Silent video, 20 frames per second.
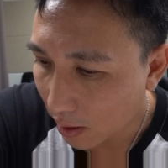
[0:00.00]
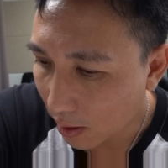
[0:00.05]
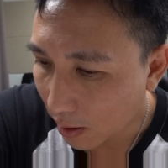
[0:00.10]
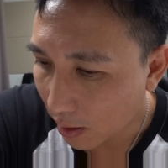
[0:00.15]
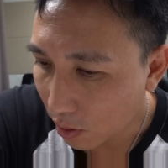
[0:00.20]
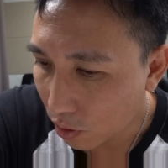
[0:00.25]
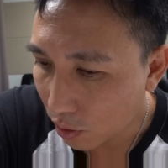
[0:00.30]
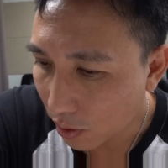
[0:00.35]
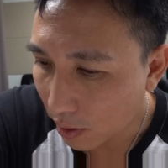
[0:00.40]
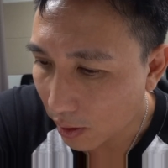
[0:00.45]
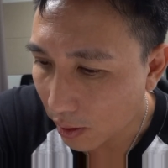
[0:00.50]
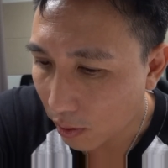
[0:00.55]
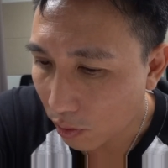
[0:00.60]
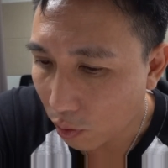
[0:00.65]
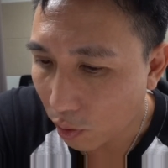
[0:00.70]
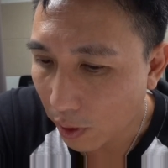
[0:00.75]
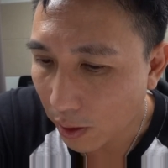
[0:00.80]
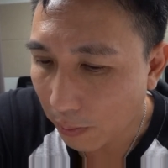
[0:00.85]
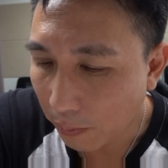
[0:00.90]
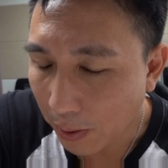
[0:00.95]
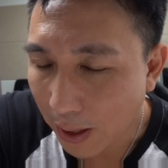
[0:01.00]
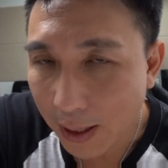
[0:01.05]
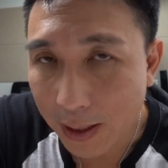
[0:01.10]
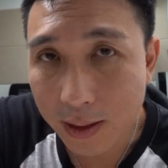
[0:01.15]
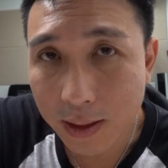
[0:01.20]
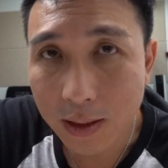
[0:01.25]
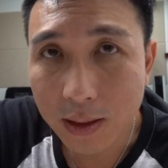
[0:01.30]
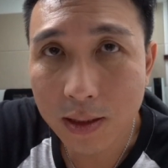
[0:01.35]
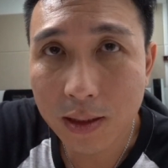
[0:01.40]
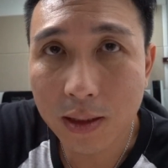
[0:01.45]
啊，所以呢，我也拍
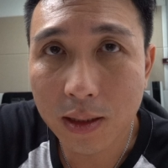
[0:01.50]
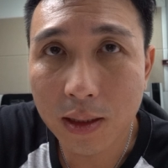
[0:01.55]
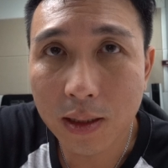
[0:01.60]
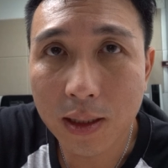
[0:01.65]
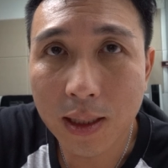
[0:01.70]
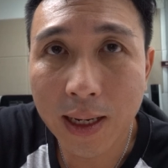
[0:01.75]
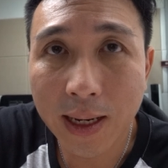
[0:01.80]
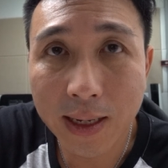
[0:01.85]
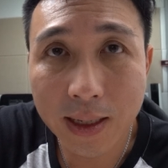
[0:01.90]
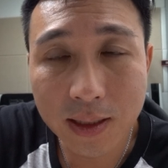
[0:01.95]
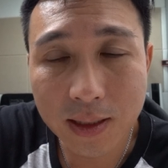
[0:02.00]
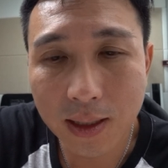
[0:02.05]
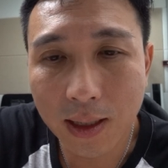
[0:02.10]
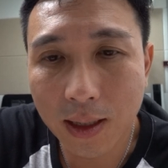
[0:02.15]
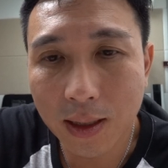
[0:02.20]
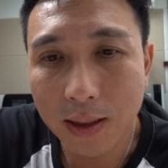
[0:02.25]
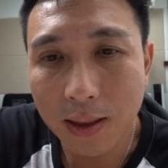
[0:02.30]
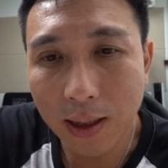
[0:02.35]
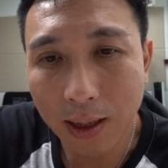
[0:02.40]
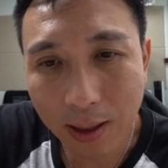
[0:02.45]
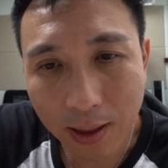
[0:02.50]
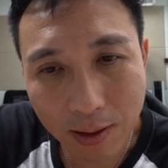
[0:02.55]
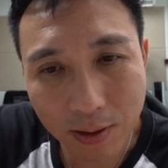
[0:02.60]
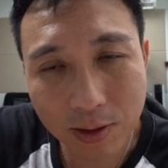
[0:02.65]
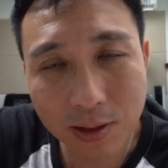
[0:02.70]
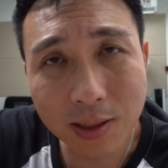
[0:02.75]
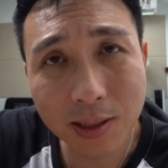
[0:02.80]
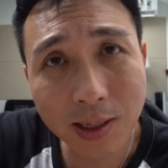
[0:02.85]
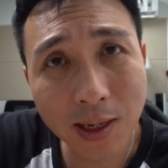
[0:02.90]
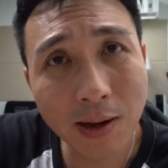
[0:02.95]
了一集开箱，还好
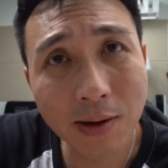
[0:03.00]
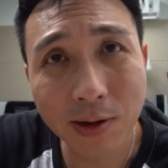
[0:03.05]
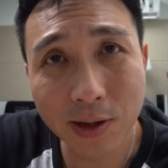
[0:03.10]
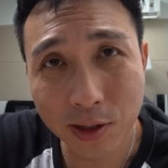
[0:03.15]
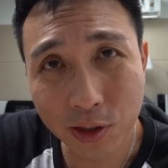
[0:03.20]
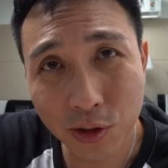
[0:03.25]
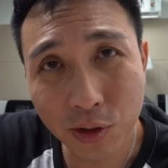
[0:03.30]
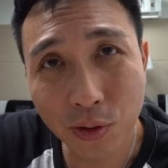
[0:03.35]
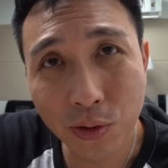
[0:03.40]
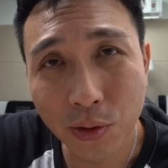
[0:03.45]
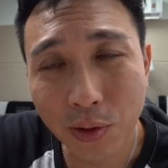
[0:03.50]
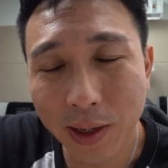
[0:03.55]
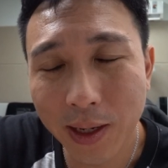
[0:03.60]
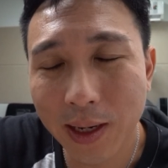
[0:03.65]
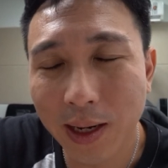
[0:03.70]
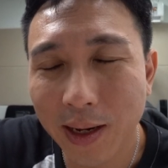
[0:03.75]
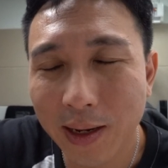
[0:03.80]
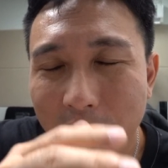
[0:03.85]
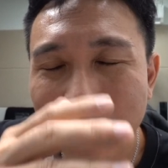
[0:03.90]
资料也救回来